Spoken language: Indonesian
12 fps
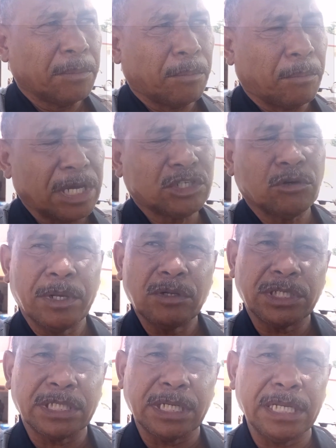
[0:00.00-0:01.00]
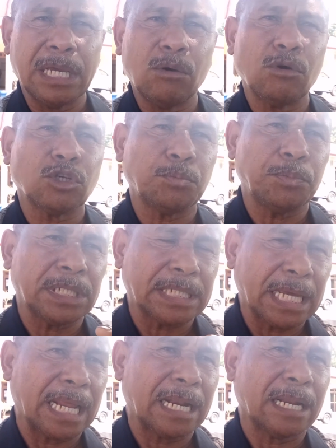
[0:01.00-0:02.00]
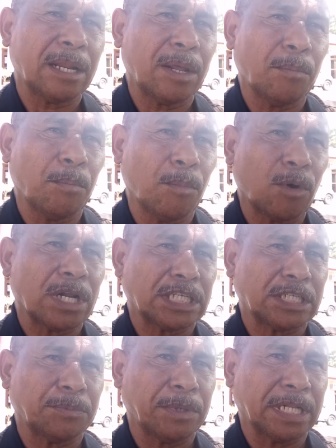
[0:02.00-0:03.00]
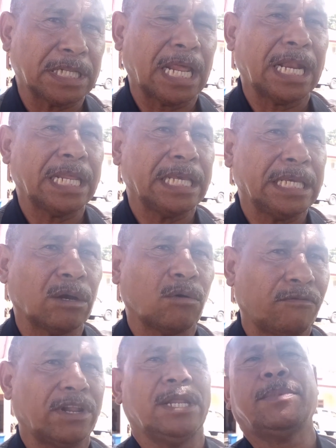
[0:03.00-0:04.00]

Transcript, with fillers: mais ou menos cria hospital moras mental na iya ko balik